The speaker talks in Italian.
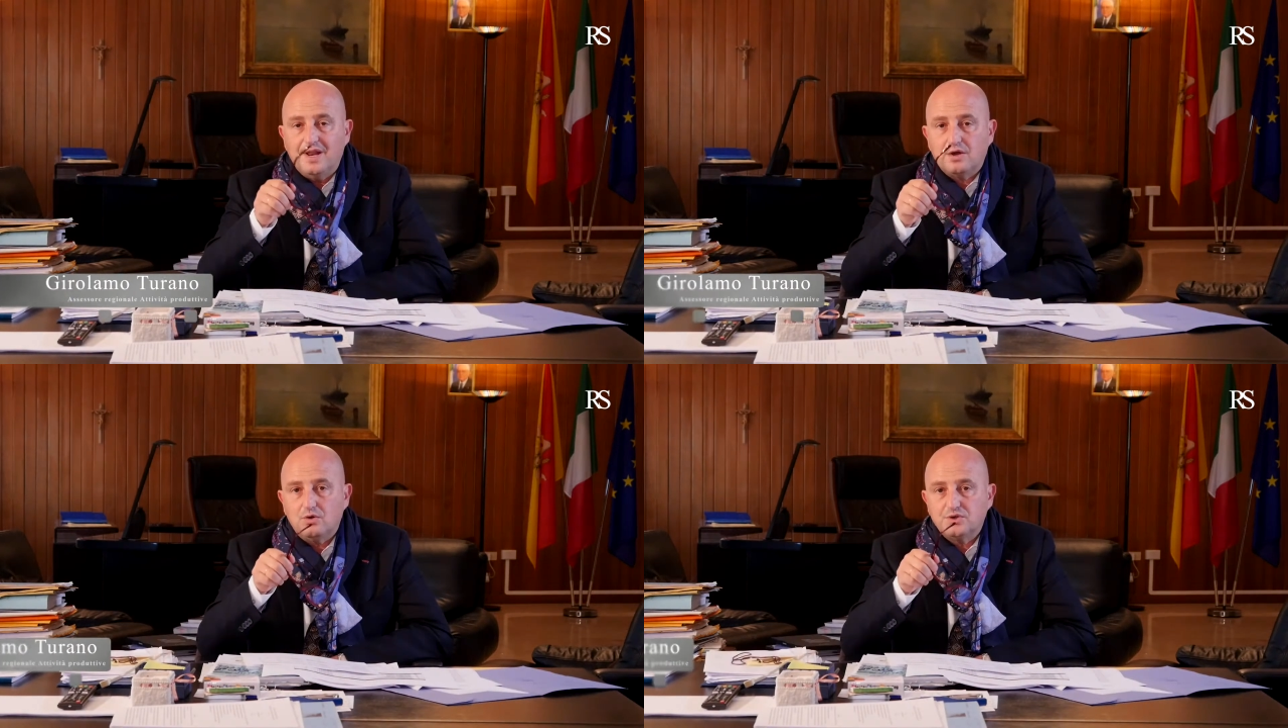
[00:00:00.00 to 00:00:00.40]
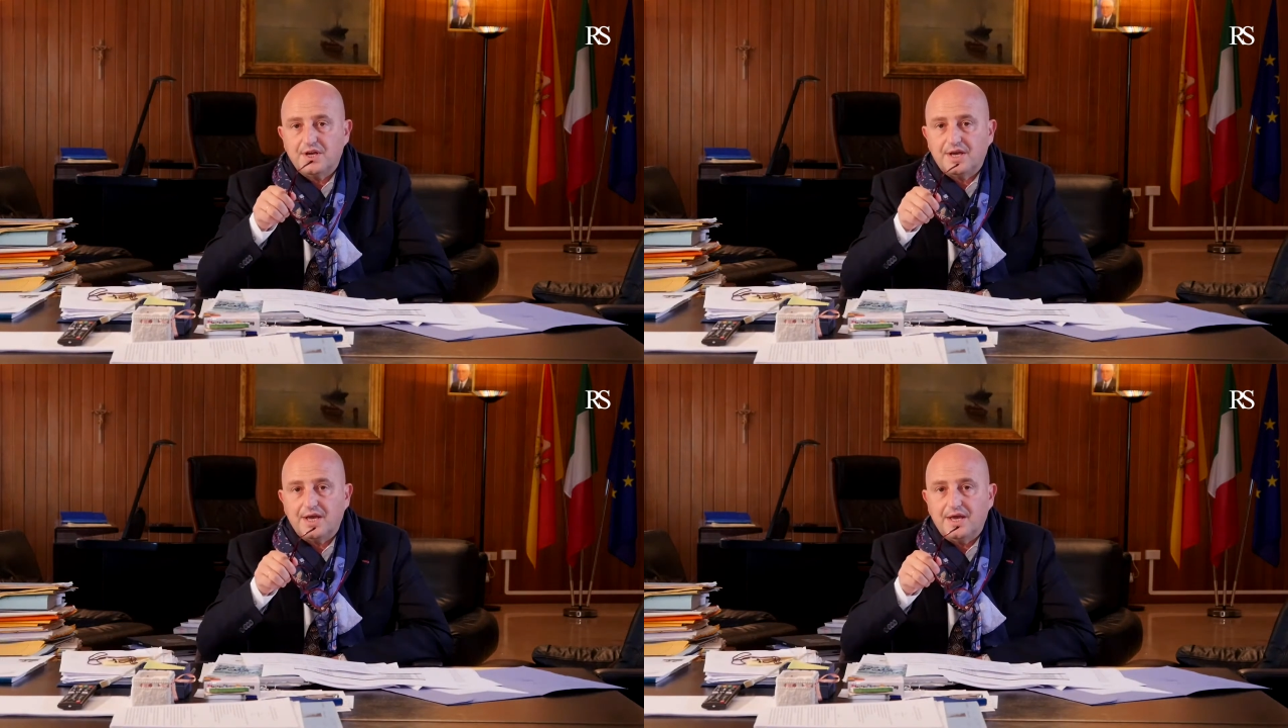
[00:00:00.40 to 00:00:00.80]
le
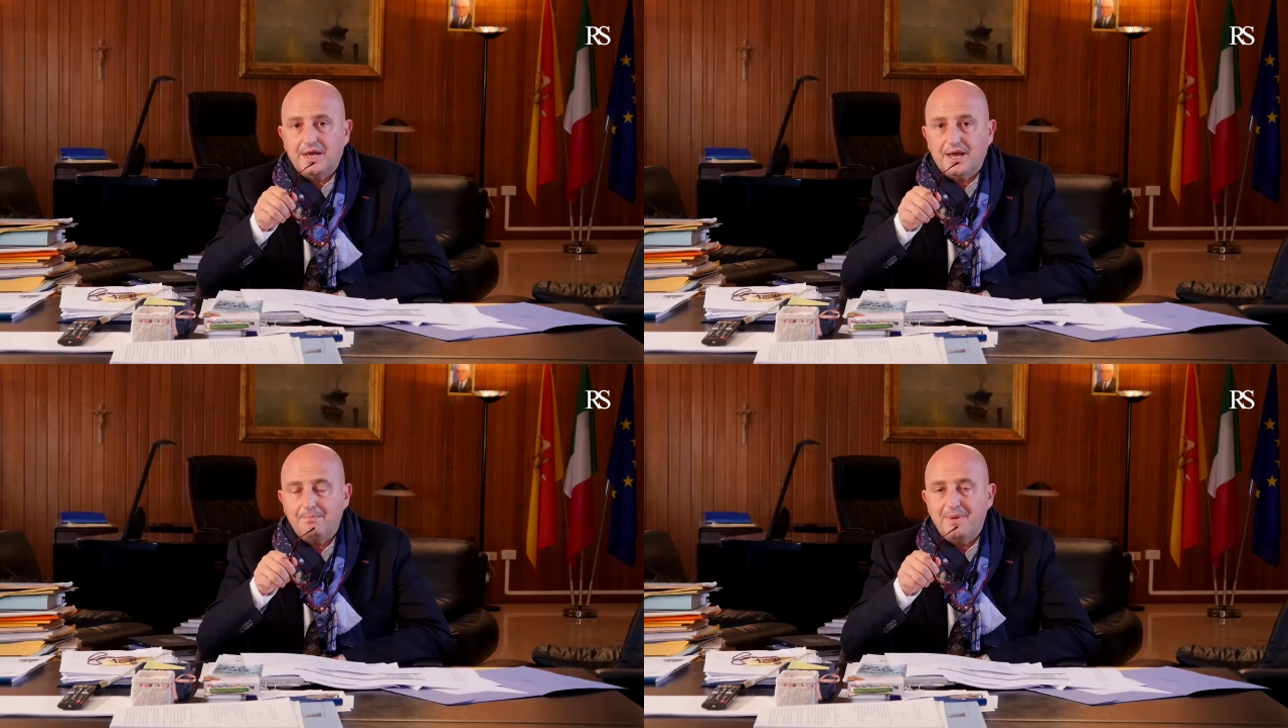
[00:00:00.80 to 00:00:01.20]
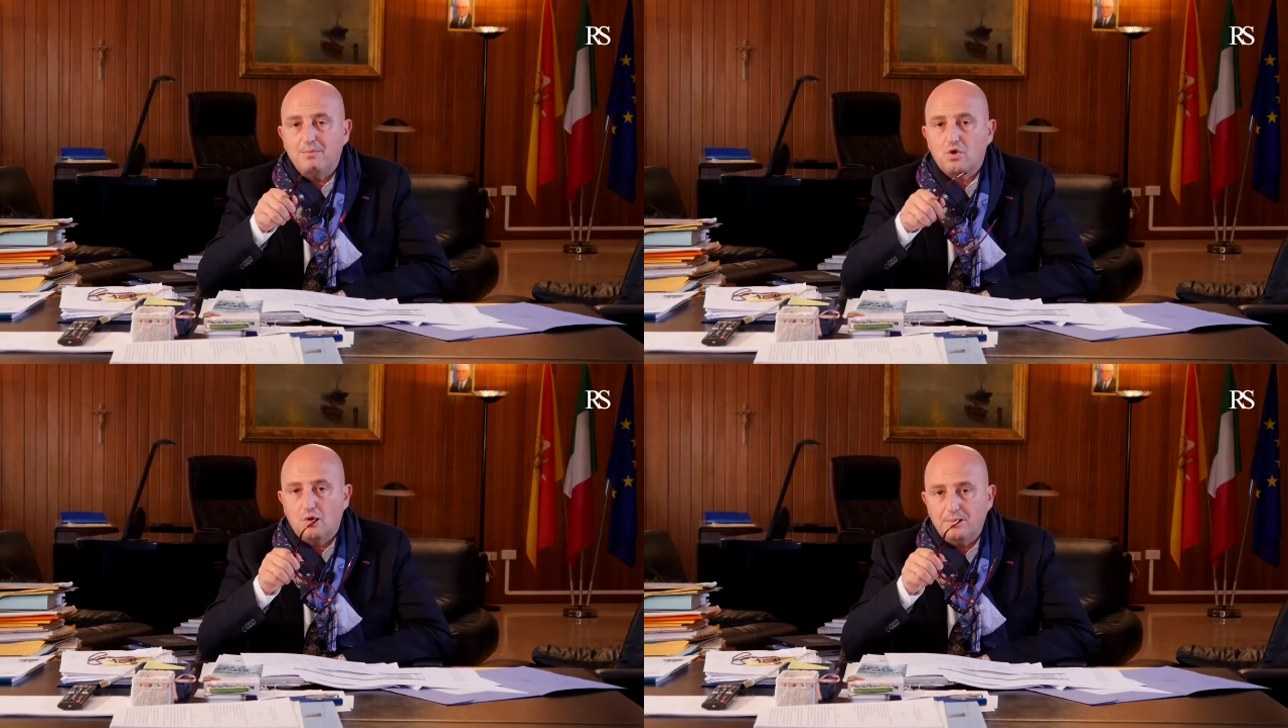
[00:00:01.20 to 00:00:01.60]
cose che
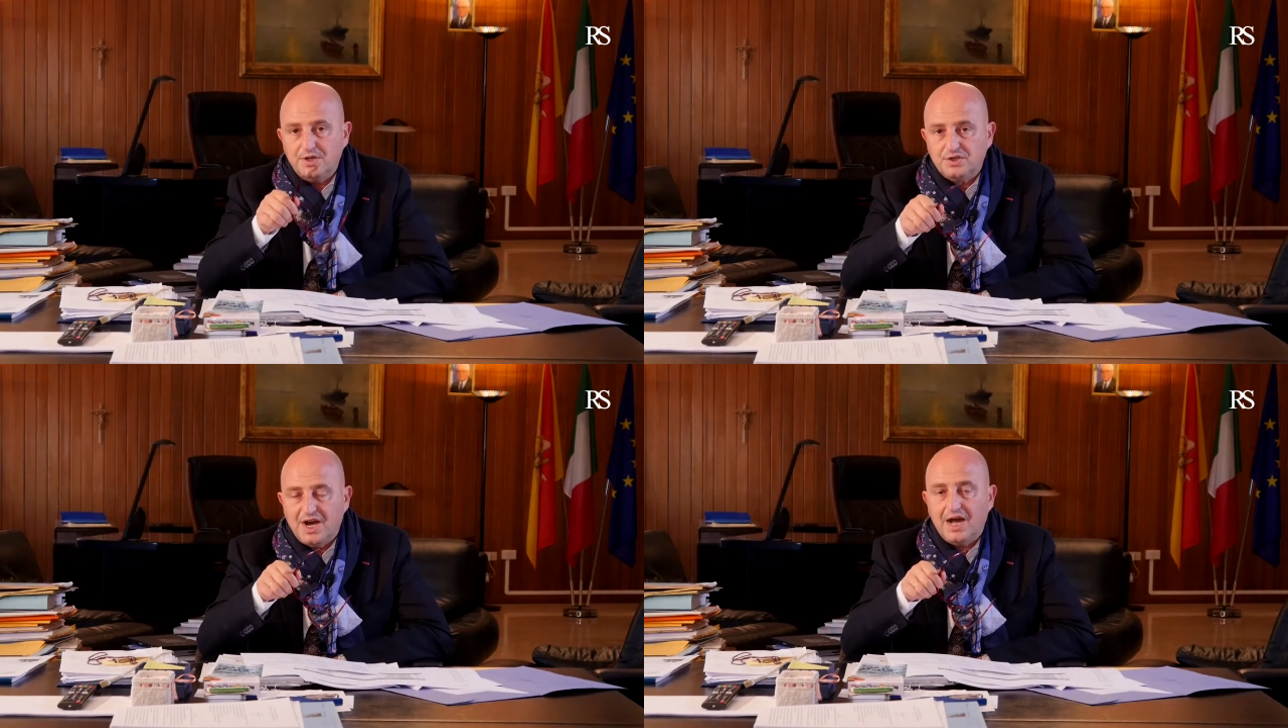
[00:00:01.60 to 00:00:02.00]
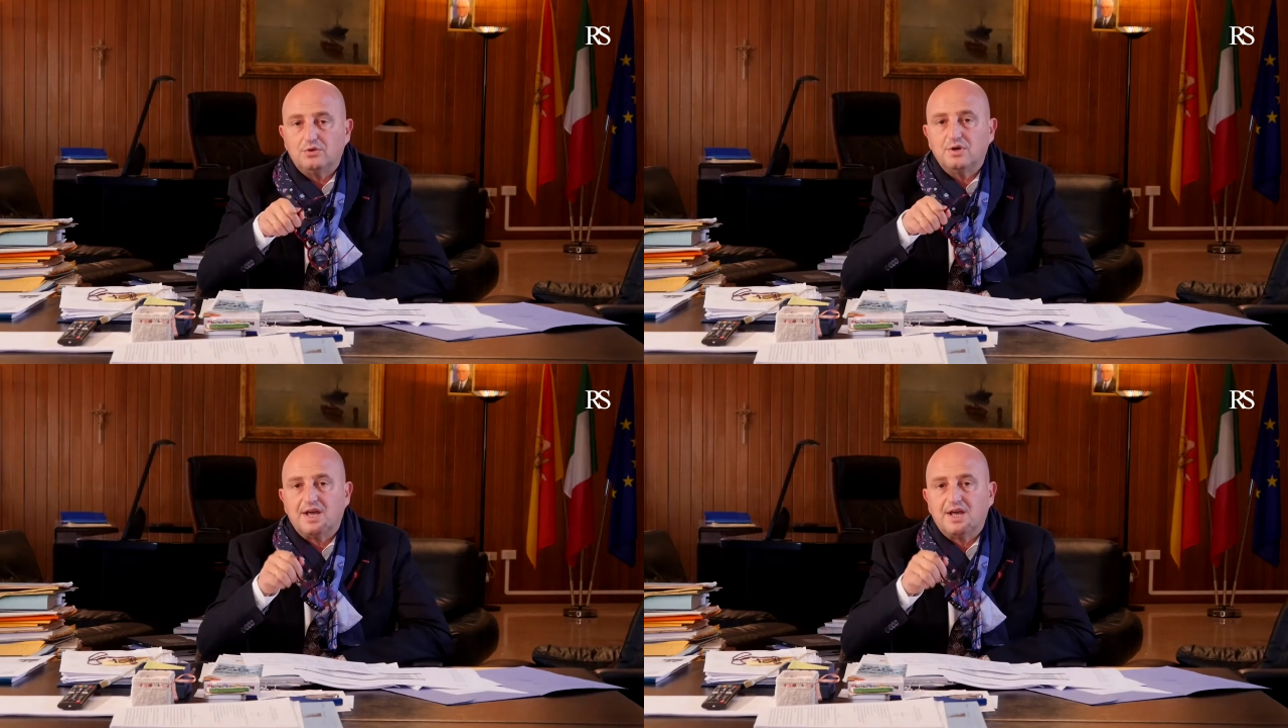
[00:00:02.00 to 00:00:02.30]
abbiamo cominciato e